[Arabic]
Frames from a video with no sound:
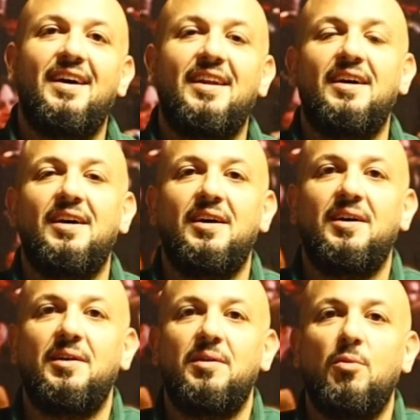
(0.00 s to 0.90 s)

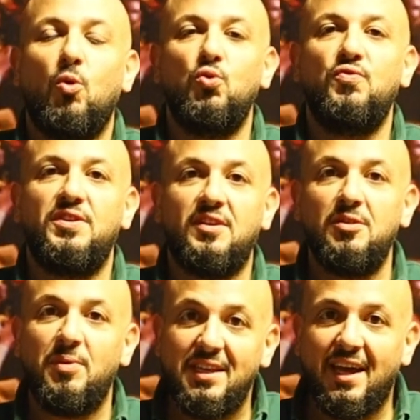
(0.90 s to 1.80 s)
انا موجود في
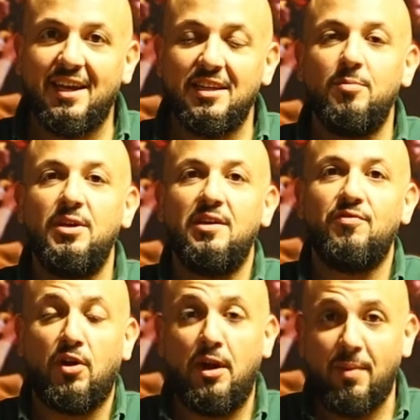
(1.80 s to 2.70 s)
ترند ميديا
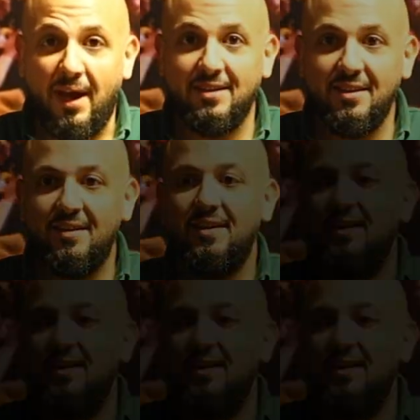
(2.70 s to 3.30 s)
اكاديمي فرع المعادي